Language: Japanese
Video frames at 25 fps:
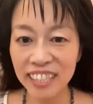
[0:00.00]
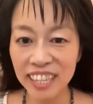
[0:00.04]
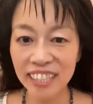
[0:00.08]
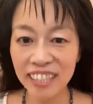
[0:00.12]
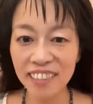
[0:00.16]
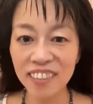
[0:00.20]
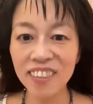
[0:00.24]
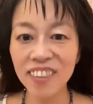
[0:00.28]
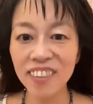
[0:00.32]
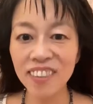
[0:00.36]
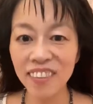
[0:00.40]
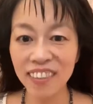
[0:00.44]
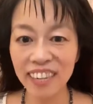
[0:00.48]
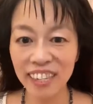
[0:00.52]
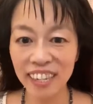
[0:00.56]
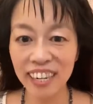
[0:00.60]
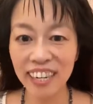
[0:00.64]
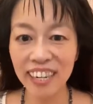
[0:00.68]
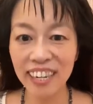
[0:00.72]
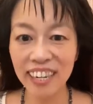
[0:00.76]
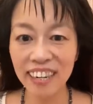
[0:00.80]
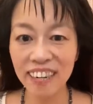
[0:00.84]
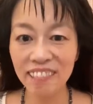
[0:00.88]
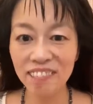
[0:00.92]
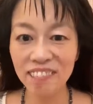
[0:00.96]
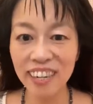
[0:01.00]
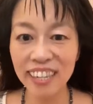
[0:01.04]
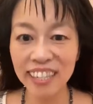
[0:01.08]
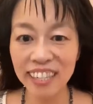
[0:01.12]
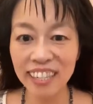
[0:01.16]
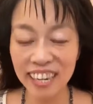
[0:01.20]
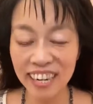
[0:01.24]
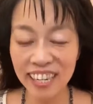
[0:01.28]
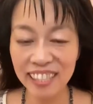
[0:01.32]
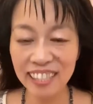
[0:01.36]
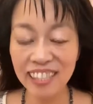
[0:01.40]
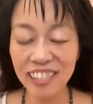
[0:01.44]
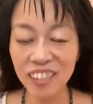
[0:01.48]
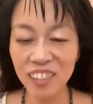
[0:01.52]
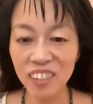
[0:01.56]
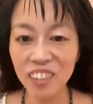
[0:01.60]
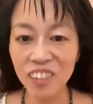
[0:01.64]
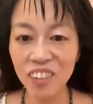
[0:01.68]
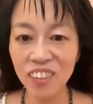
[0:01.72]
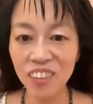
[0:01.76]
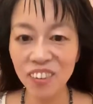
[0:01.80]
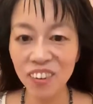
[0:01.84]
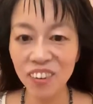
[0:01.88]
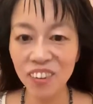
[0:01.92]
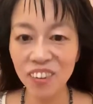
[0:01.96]
学とか、芸術
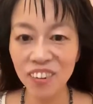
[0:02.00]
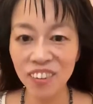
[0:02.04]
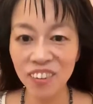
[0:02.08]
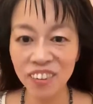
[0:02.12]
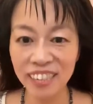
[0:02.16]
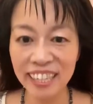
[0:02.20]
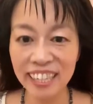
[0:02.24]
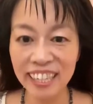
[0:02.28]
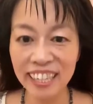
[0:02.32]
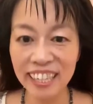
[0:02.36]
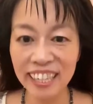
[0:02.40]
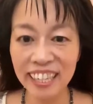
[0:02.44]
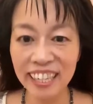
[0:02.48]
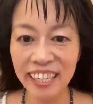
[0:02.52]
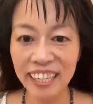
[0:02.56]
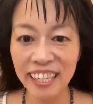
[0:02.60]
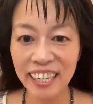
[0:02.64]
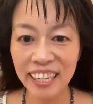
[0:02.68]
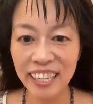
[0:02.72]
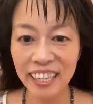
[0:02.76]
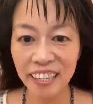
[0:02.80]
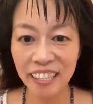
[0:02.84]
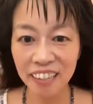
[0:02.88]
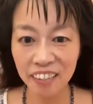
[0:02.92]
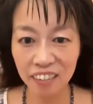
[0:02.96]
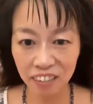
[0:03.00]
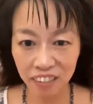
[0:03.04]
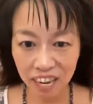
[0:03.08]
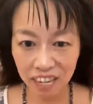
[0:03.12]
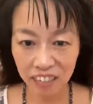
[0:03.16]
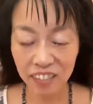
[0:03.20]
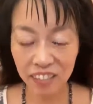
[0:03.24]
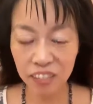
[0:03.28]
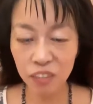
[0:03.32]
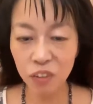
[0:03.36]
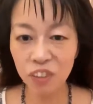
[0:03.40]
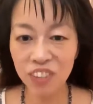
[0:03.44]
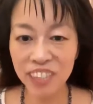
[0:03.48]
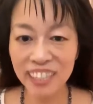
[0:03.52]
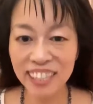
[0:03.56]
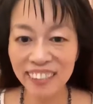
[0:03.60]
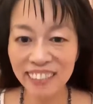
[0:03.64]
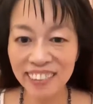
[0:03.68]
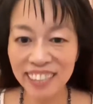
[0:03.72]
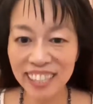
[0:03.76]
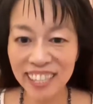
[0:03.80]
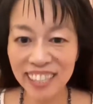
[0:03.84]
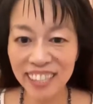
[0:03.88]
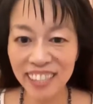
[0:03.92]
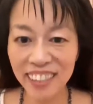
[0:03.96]
書の方に移行した
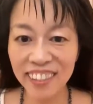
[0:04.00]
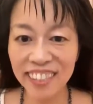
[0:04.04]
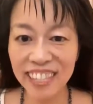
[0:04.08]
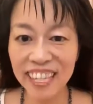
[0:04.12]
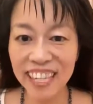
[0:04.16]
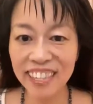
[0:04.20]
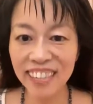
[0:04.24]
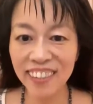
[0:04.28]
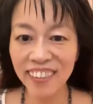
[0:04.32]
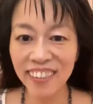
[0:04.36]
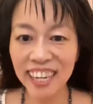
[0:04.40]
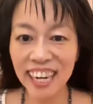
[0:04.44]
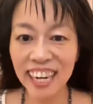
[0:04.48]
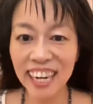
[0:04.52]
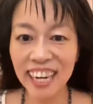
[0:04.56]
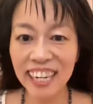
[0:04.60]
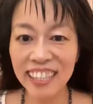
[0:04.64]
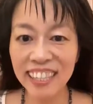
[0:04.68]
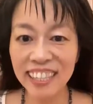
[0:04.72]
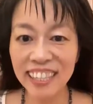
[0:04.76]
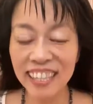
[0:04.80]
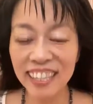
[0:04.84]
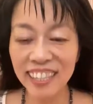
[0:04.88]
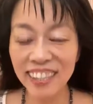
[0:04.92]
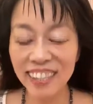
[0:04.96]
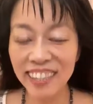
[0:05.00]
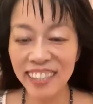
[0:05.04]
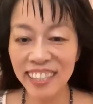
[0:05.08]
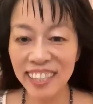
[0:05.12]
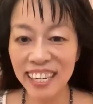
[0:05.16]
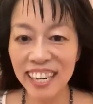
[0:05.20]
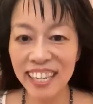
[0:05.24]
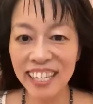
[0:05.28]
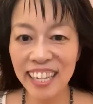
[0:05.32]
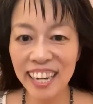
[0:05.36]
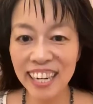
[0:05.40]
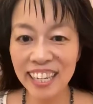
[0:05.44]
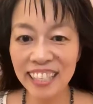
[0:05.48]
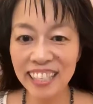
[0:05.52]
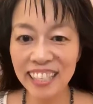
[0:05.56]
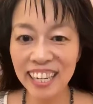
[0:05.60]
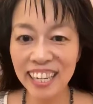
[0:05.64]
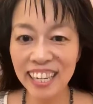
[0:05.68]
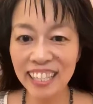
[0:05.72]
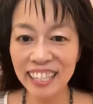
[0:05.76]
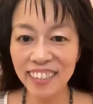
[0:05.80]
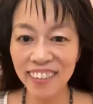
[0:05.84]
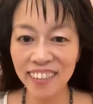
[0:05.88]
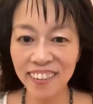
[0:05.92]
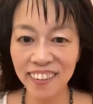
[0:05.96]
んですよね、先祖が。でそして来
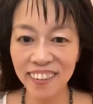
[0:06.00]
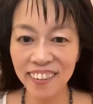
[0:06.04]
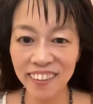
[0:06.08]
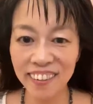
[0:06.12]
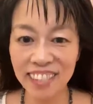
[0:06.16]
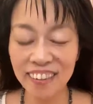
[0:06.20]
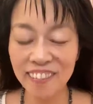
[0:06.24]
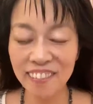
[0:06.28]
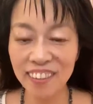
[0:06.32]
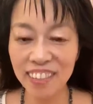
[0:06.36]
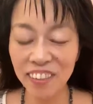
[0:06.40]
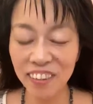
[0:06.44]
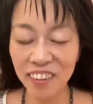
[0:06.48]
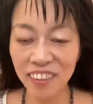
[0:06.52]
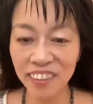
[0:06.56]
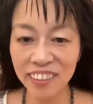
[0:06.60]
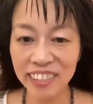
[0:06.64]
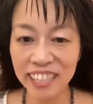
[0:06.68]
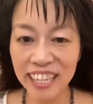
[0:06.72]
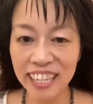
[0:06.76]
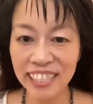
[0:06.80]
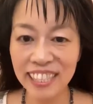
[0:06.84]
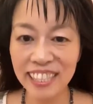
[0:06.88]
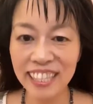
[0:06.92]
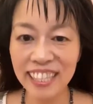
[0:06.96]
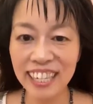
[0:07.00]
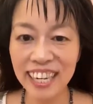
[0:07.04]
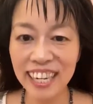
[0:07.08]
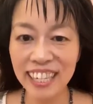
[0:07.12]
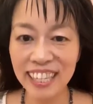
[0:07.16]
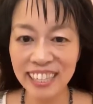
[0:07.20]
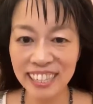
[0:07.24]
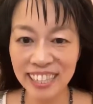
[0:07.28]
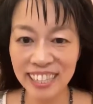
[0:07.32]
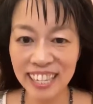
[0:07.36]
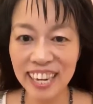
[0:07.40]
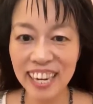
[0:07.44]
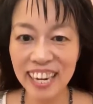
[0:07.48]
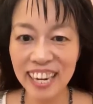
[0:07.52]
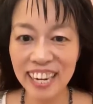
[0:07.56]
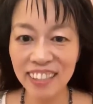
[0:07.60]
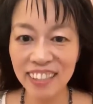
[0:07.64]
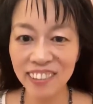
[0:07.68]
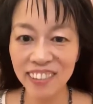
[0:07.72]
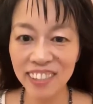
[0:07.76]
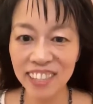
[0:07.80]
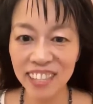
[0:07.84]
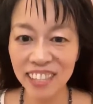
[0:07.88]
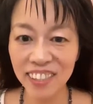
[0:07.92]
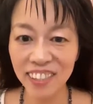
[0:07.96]
山陽様の弟子になって
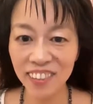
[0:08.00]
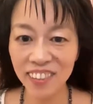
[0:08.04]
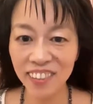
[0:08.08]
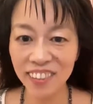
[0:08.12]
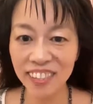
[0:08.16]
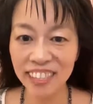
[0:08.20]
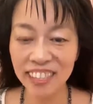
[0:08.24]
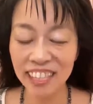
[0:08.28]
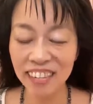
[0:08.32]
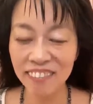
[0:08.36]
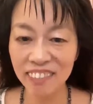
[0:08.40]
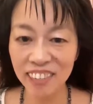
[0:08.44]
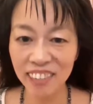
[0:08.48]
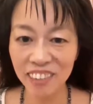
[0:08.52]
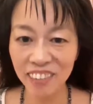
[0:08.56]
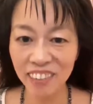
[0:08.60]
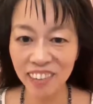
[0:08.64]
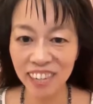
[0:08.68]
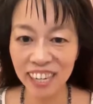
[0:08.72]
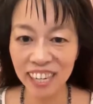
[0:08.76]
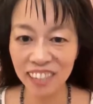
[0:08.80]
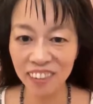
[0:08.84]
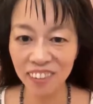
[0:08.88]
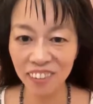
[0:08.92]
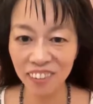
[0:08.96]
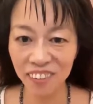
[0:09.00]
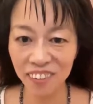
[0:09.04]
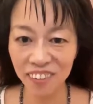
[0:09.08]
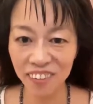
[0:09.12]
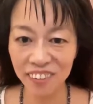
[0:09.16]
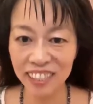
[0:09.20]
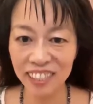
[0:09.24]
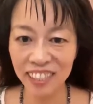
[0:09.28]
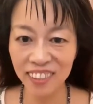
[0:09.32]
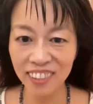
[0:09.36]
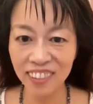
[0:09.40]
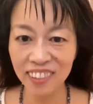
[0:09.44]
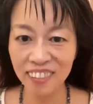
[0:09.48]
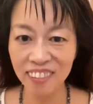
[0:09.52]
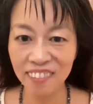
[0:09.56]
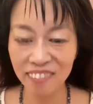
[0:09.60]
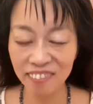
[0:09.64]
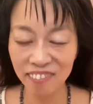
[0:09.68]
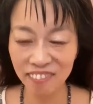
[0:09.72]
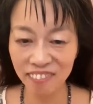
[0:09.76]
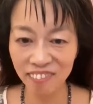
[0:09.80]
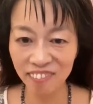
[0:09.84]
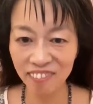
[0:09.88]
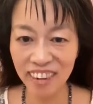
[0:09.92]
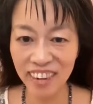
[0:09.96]
吉田松陰様とかと一緒に
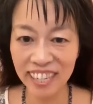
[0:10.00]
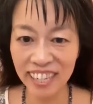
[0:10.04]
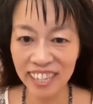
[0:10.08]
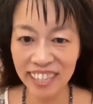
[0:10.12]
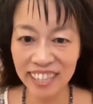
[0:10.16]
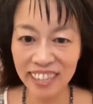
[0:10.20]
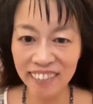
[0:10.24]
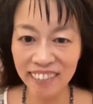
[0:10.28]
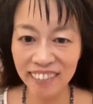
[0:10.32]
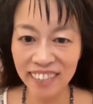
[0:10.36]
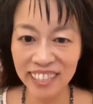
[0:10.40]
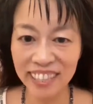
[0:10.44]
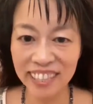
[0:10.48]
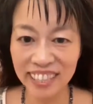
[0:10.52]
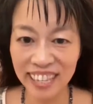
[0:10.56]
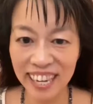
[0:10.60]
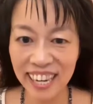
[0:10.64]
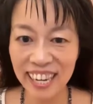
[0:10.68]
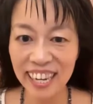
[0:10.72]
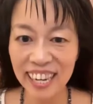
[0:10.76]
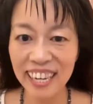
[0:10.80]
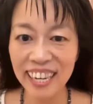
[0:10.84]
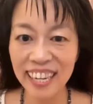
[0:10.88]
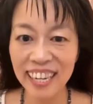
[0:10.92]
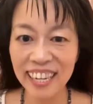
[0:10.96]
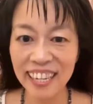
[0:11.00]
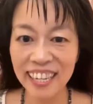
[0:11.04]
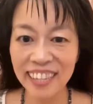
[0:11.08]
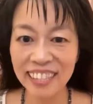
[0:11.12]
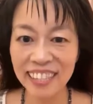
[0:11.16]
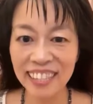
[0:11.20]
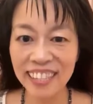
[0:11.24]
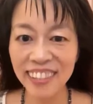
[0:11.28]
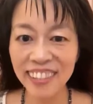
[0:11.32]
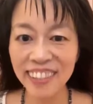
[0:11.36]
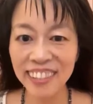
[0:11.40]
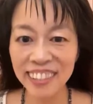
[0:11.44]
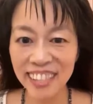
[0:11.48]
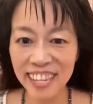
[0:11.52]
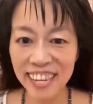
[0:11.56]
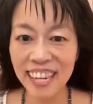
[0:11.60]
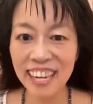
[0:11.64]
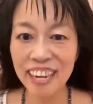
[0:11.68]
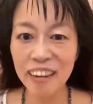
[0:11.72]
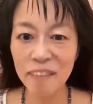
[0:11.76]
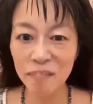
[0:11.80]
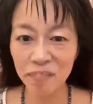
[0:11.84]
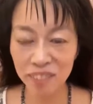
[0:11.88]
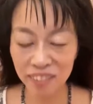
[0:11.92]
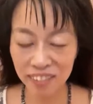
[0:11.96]
学んでまして、でそし
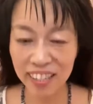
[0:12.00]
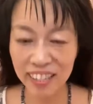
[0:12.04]
て